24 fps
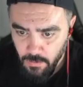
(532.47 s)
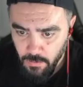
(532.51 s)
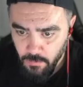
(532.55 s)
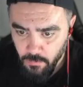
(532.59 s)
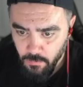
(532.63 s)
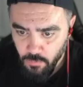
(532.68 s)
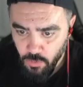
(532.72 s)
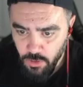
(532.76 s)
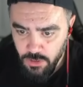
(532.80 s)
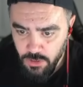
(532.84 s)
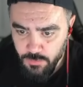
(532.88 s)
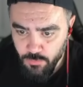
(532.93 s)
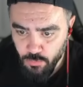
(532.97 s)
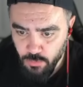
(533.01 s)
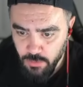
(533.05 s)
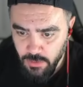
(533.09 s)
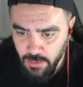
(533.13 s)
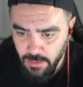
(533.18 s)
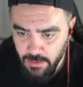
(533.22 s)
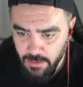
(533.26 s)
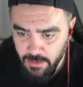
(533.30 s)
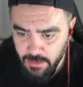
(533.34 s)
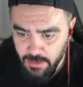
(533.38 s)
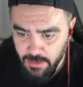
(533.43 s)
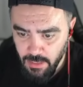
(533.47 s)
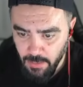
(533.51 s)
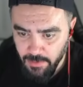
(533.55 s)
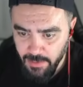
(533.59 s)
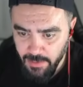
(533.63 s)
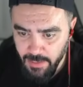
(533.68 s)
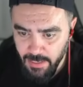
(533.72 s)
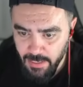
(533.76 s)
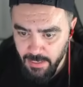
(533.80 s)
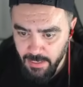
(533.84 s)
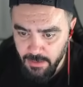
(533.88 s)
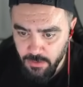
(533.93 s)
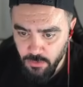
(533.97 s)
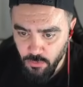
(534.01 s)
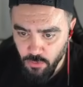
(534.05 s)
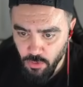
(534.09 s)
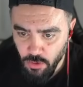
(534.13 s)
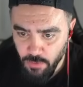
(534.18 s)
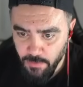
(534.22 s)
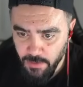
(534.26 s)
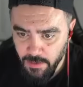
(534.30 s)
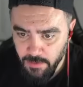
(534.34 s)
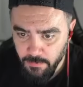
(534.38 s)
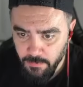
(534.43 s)
Polis buradan gitti ama nereye gitti
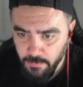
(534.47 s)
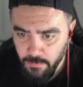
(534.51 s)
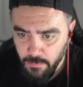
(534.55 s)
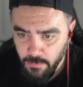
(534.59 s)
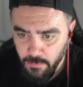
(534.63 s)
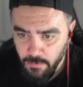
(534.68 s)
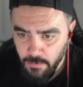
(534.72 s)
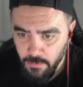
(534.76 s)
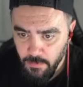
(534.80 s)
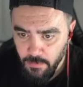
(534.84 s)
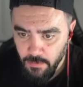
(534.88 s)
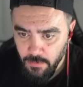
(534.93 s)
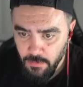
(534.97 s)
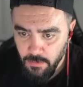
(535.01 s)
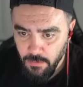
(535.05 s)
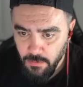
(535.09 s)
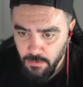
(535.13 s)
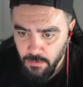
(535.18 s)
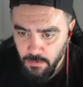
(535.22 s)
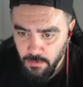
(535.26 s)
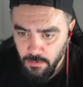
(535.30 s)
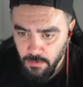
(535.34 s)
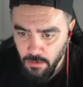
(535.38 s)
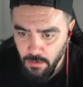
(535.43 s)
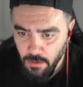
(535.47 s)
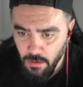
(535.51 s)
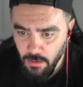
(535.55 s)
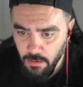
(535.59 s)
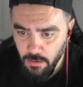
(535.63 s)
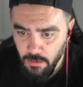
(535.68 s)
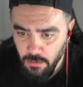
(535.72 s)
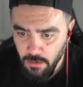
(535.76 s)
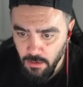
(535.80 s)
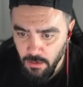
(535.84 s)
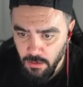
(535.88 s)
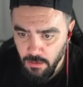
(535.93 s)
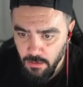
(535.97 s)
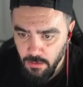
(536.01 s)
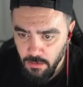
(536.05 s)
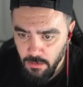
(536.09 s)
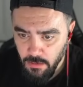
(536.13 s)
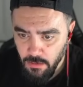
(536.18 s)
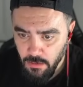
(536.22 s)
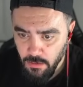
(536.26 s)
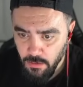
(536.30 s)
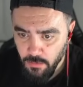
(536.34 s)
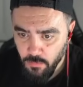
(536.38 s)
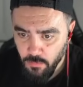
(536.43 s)
görmedim. Allah.
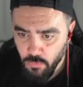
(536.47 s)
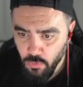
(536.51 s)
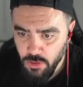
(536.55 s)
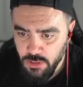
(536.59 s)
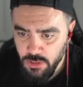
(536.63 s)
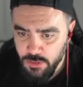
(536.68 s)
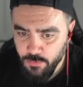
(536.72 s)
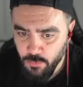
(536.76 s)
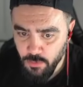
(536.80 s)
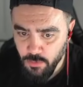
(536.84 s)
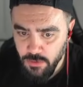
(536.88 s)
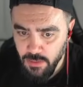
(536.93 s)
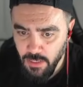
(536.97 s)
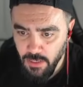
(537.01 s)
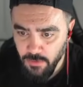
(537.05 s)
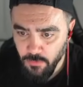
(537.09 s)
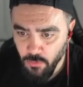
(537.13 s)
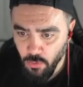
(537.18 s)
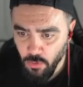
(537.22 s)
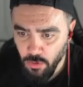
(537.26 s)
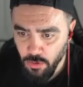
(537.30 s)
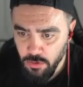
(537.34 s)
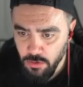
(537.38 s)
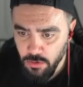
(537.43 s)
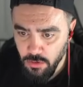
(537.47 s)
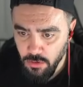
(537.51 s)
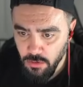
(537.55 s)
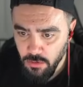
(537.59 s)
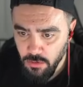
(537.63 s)
Polis burada. Ne oldu?